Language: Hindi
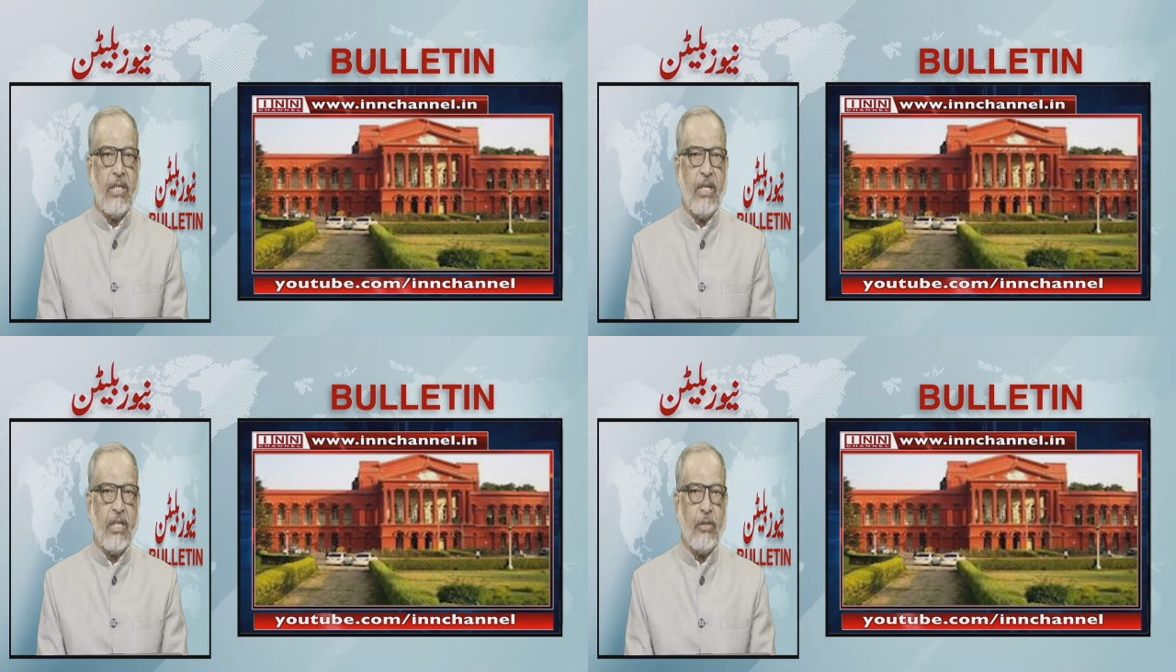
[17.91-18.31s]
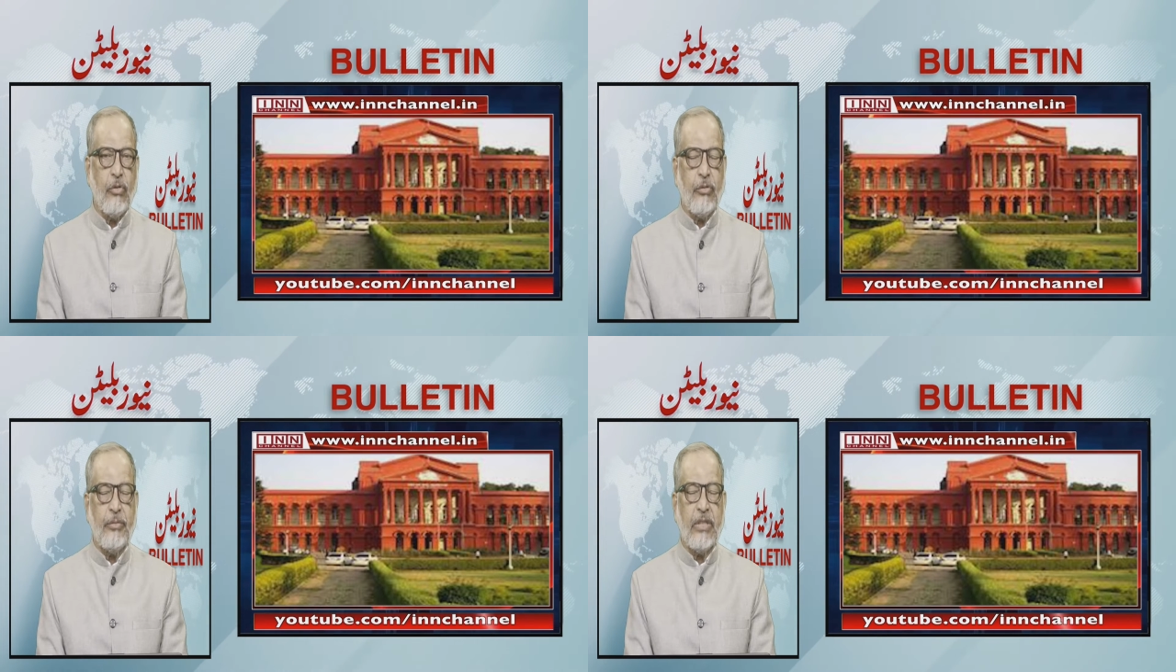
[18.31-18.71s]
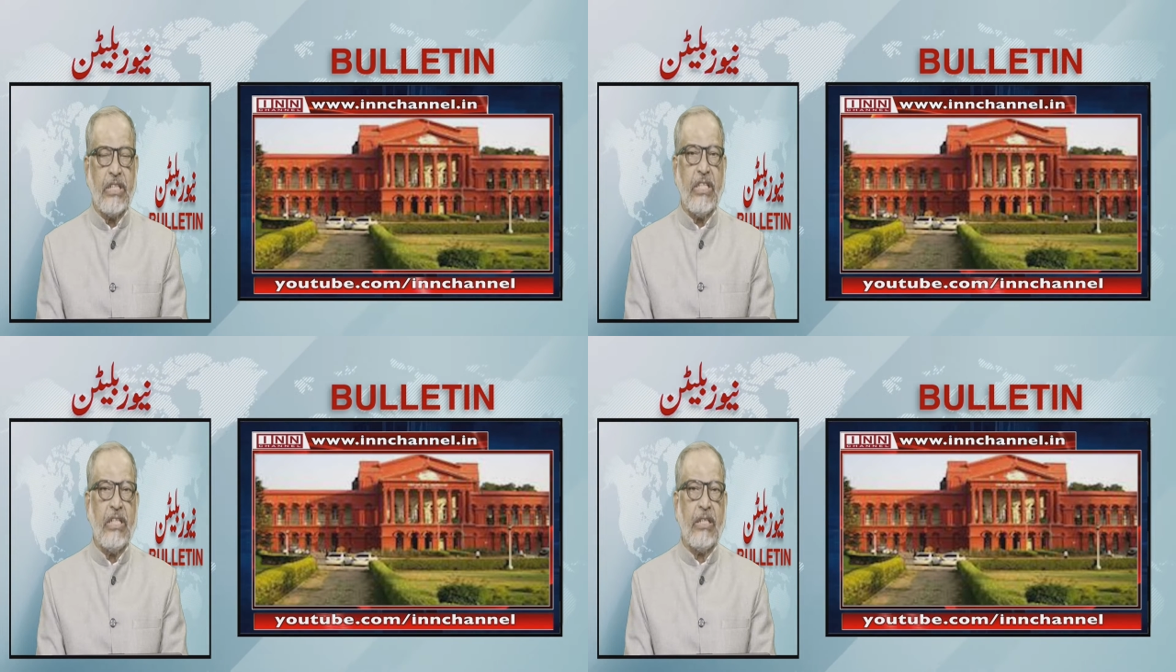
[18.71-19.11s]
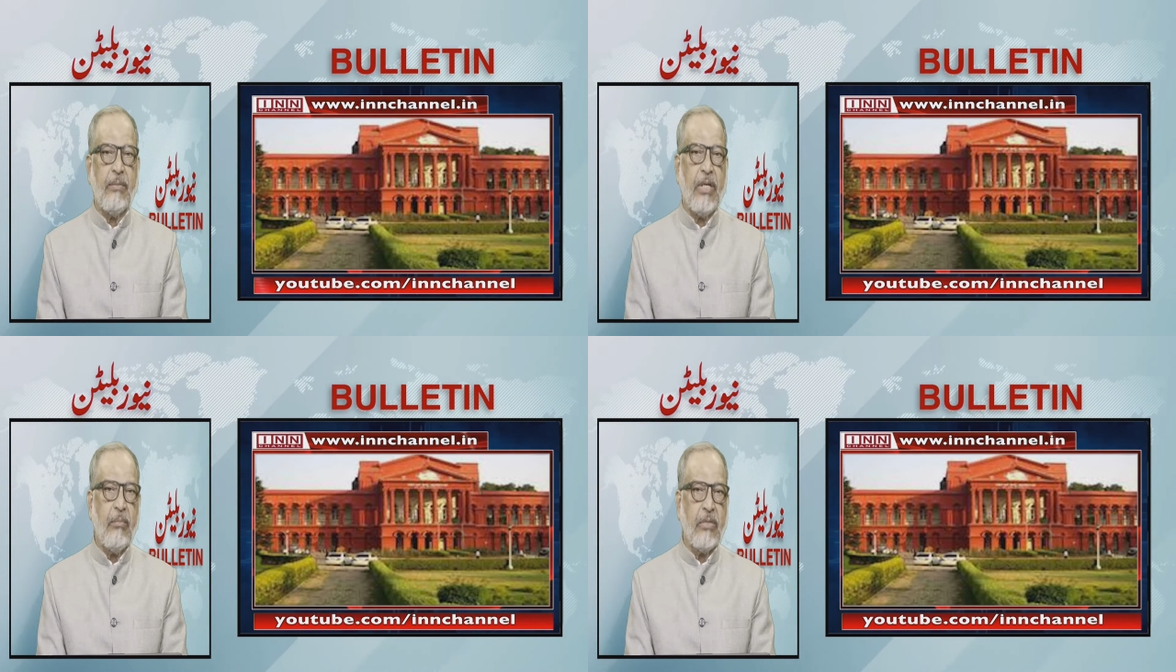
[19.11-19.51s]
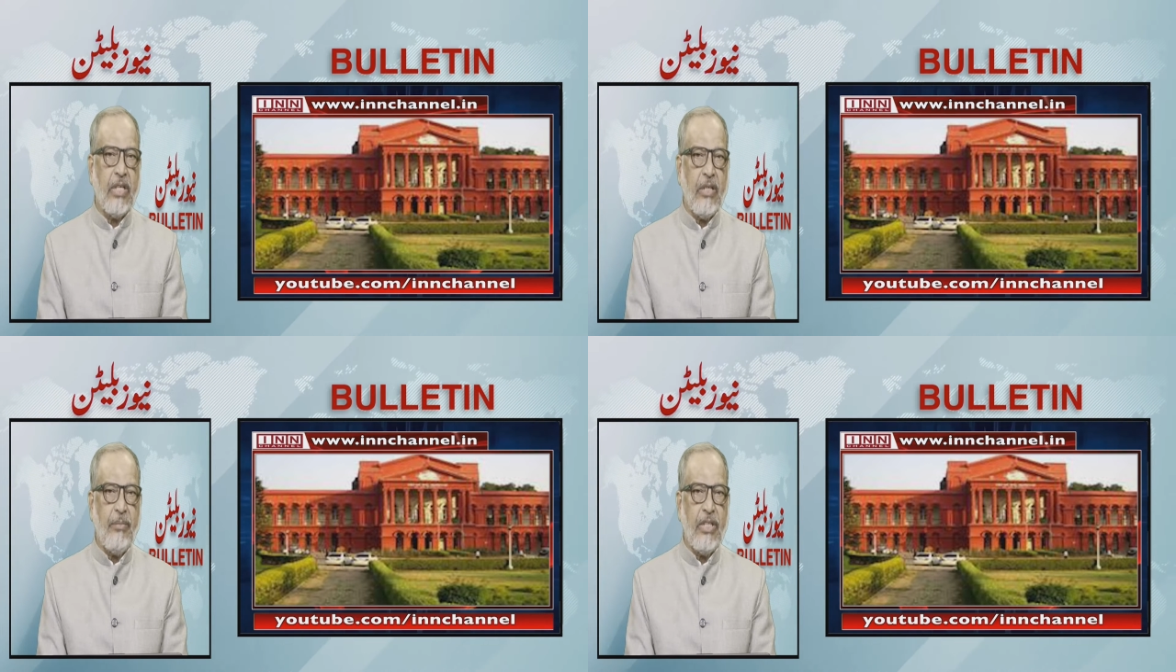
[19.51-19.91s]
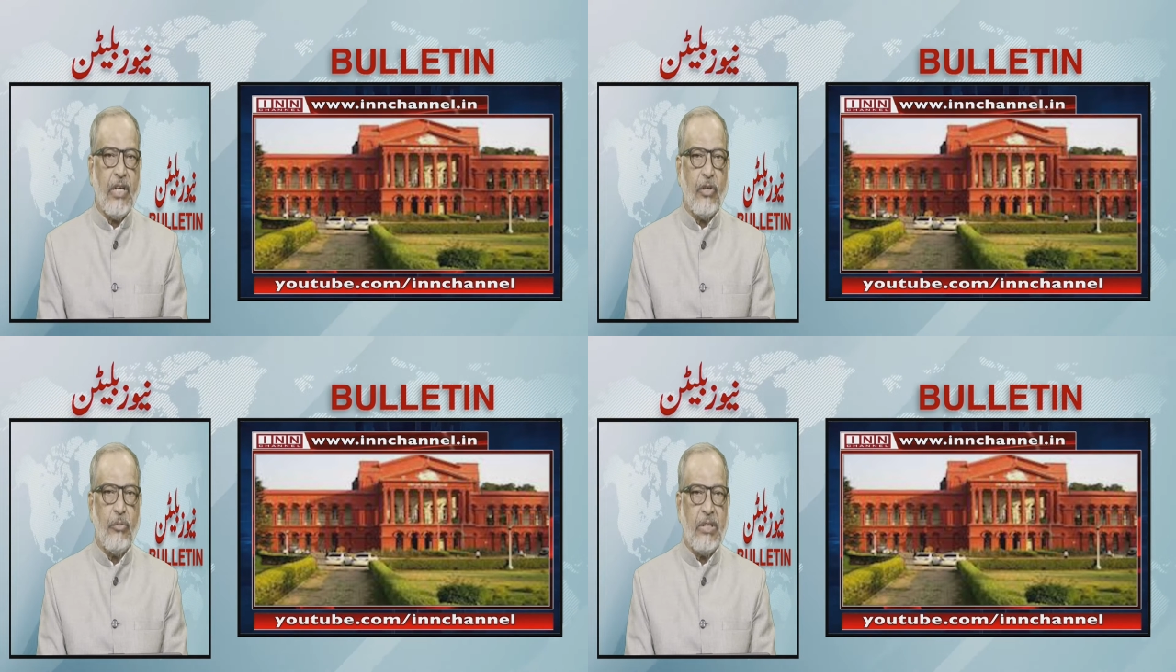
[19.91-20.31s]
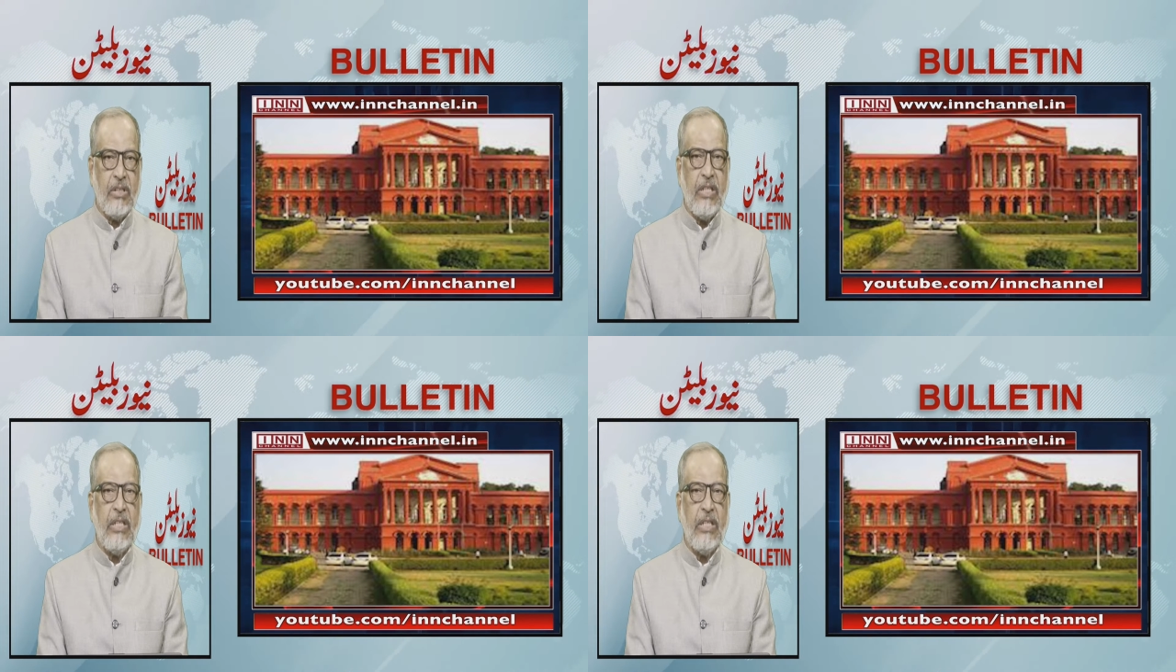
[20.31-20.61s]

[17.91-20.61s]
कर्नाटक हुकूमत ने तमाम तालीमी इदारों में